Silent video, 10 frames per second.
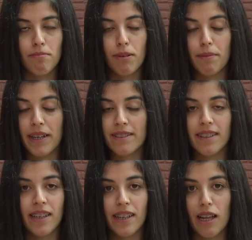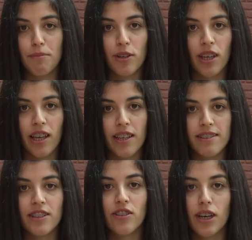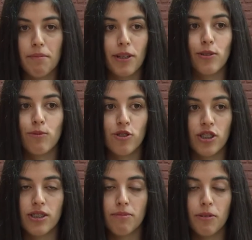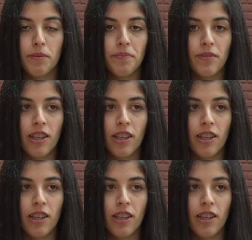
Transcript: me parece genial porque siento que aprendo muchísimo.